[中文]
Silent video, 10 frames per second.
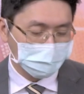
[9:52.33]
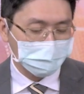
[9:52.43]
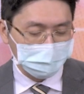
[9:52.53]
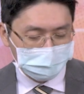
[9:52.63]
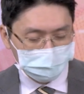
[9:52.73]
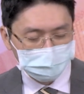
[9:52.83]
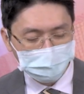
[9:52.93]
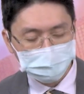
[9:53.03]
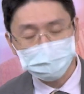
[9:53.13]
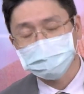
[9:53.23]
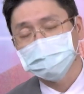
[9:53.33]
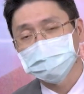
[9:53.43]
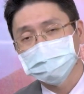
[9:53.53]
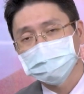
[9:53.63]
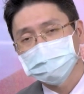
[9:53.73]
玩别的股票吧。
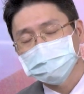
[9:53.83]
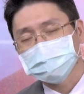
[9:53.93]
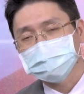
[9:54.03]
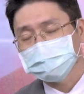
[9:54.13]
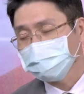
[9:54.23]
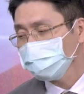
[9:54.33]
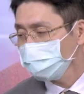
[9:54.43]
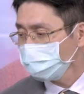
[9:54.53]
哦，那